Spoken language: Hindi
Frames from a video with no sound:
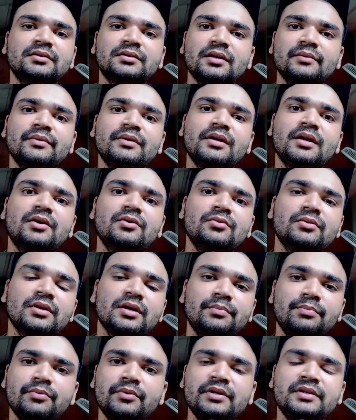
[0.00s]
तमिलनाडु
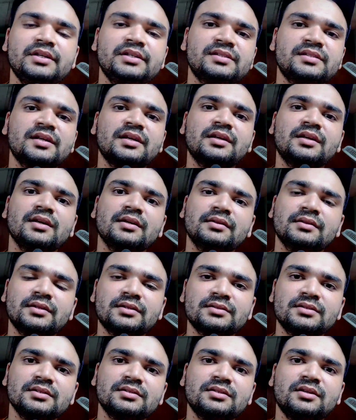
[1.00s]
की पूरी डिस्ट्रिक्ट के
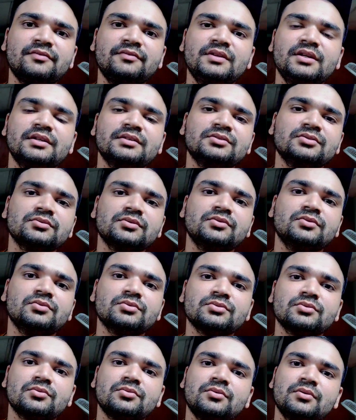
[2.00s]
अंदर से सिर्फ डेढ़ सौ से
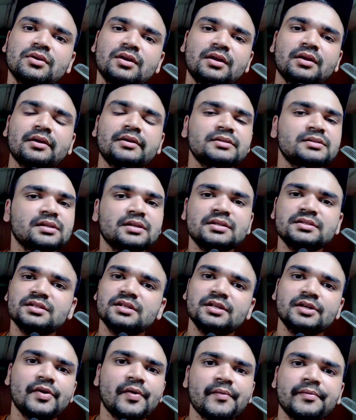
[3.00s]
दो सौ करोड़ कर कर चले
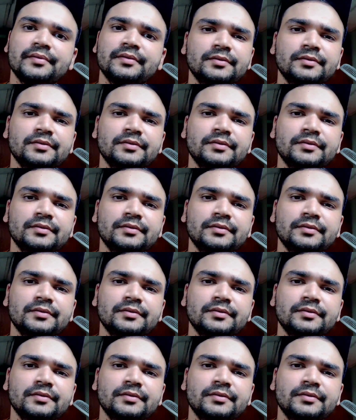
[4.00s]
जाइए